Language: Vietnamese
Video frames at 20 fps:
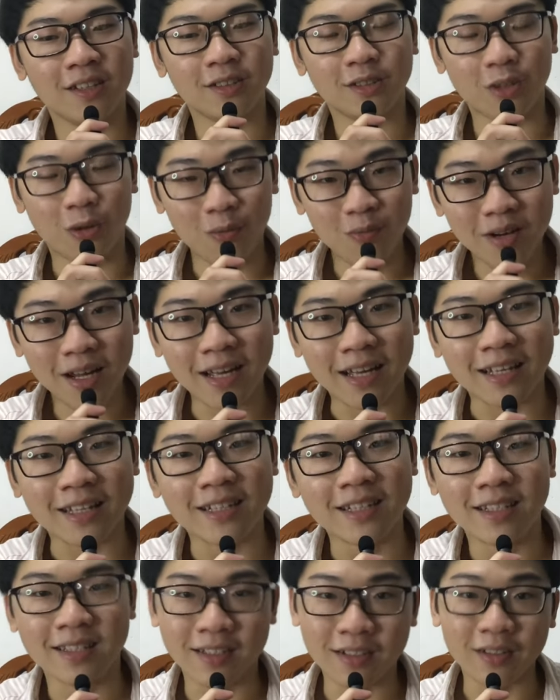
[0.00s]
Đúng là
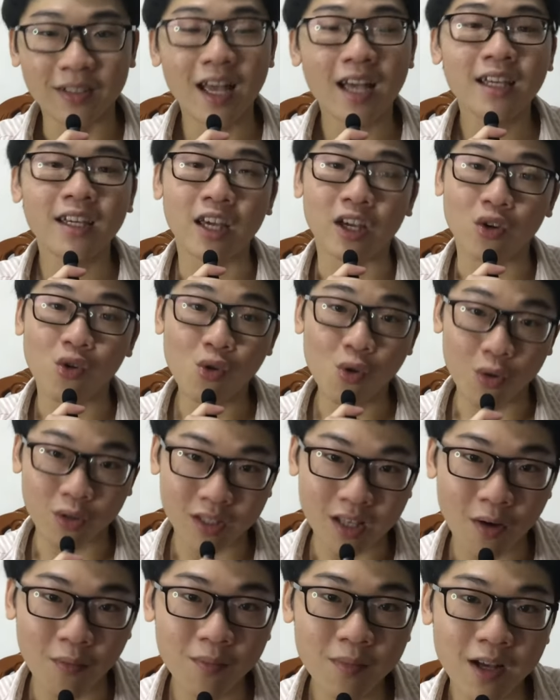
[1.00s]
sự khắc nghiệt của cuộc
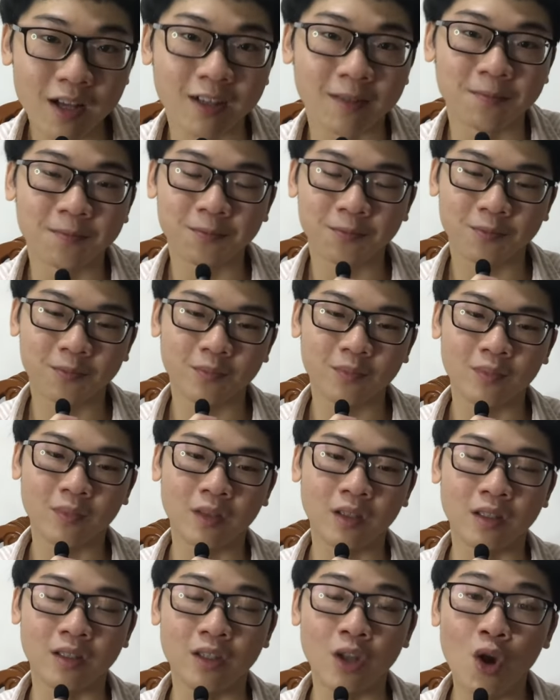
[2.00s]
sống ha.
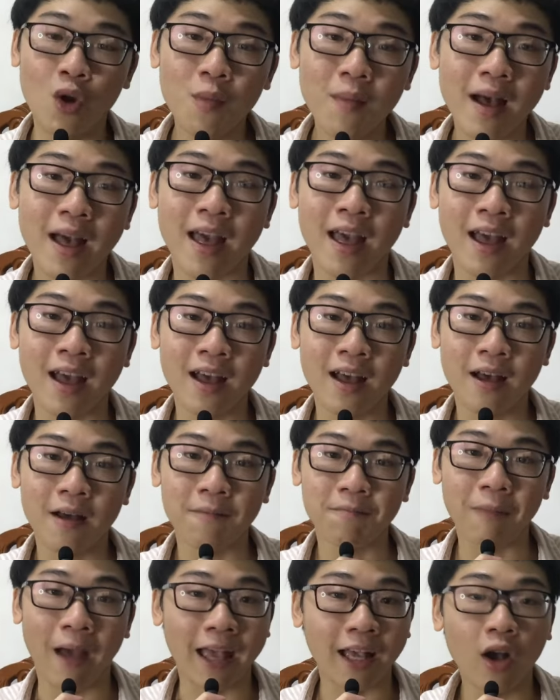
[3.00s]
Nếu mà
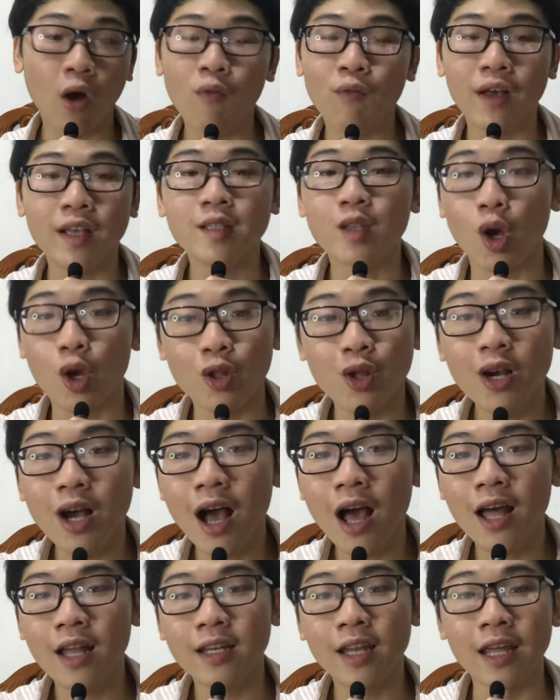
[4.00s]
bạn không phải giỏi nhất
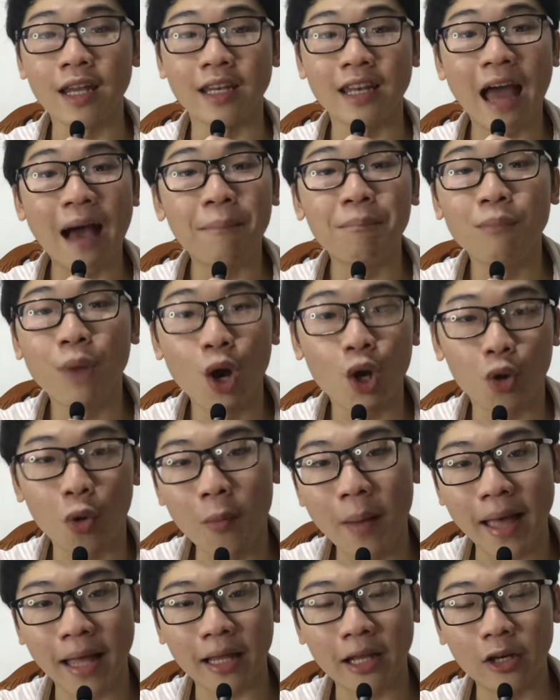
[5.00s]
thì đam mê của
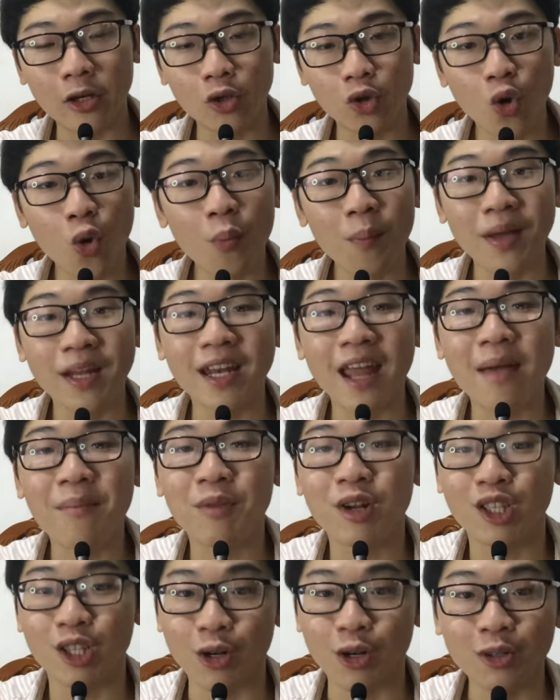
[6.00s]
bạn luôn bị đem
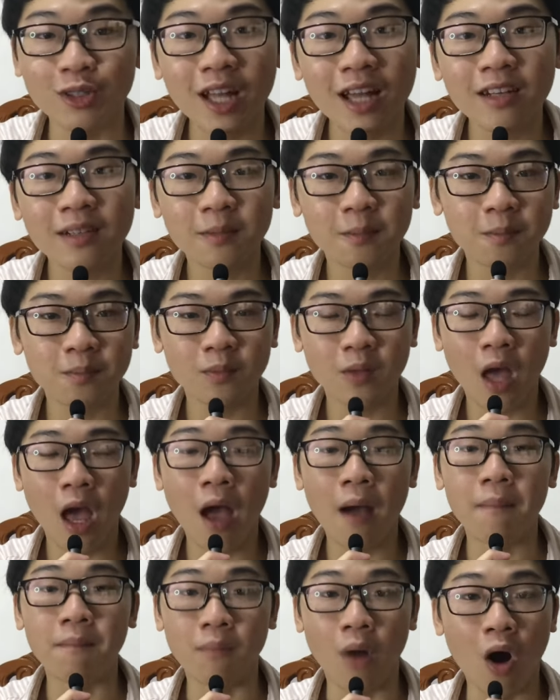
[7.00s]
ra thử thách.
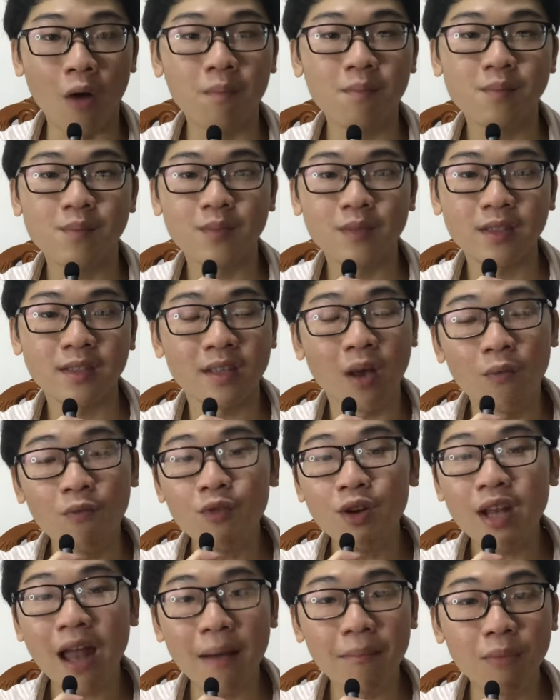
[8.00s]
Một, sống
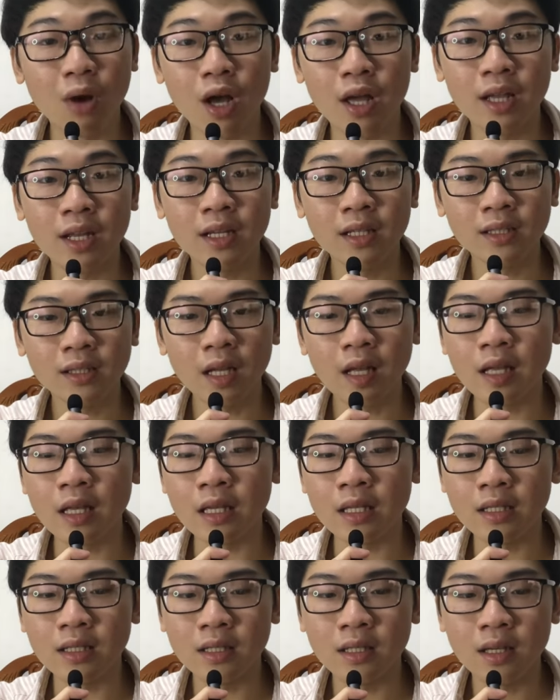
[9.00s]
với đam mê thì
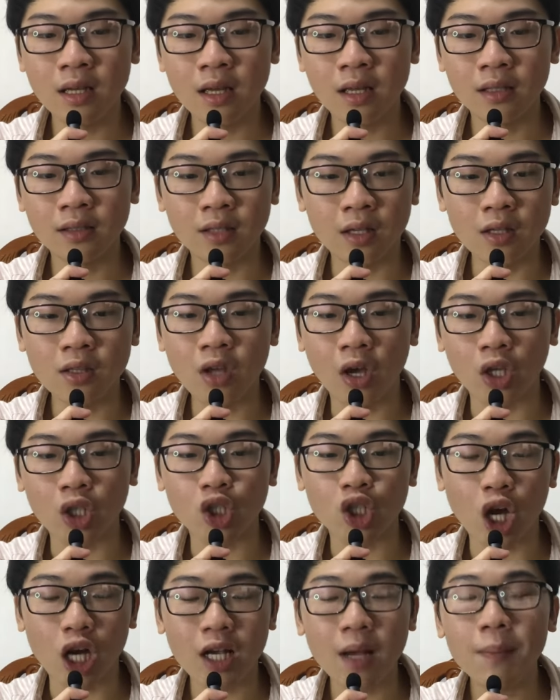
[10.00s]
chỉ nhận
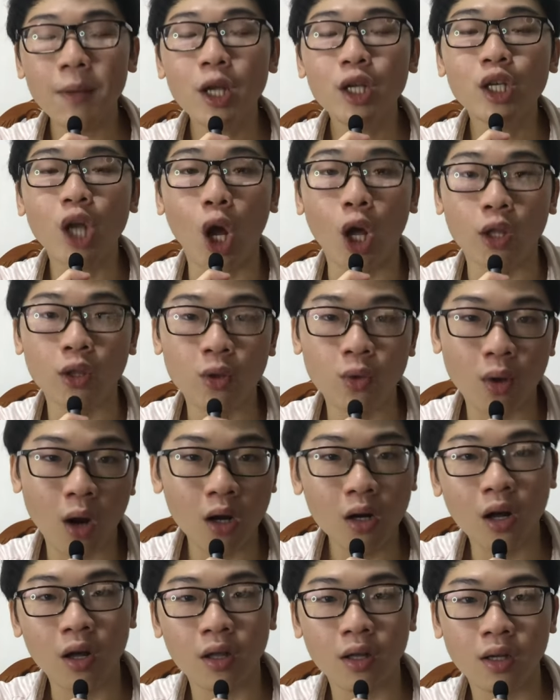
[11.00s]
trợ cấp ít ở nhiêu đó
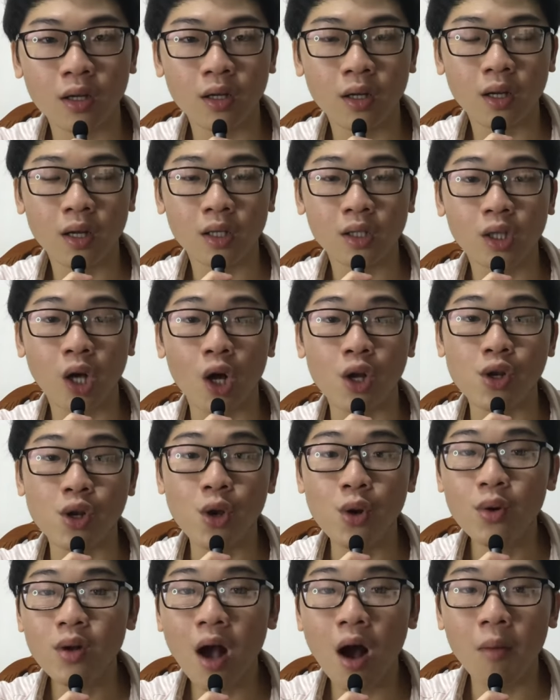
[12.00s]
thôi. Còn
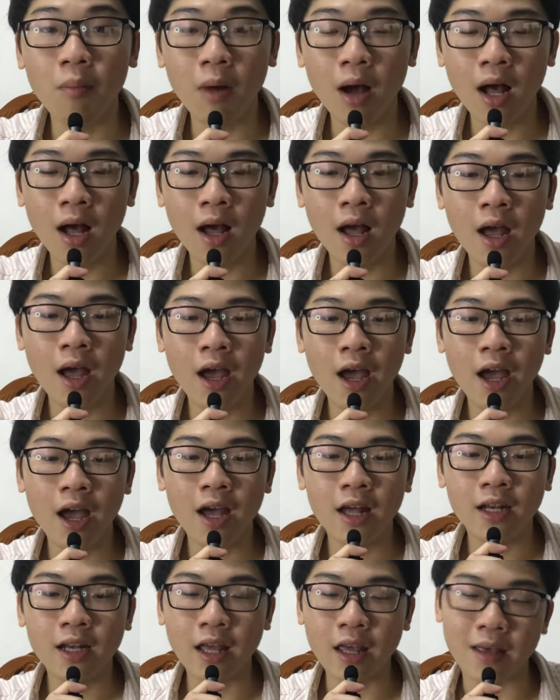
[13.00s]
nếu không á
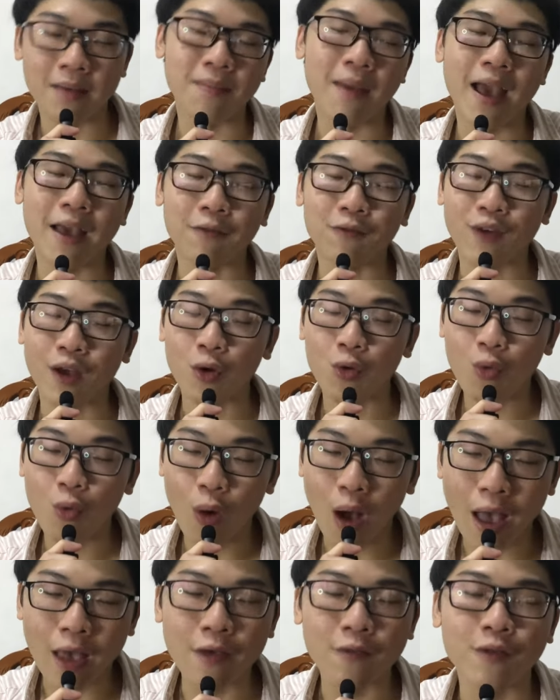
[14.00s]
thì bạn phải
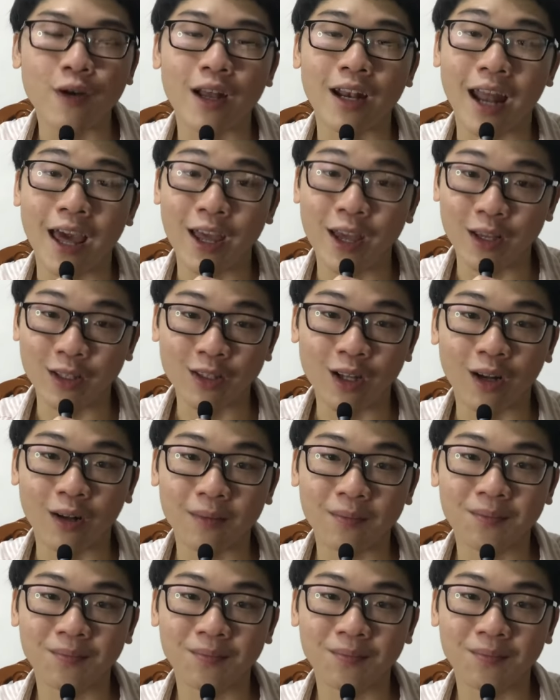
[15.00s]
quay về lại hiện thực.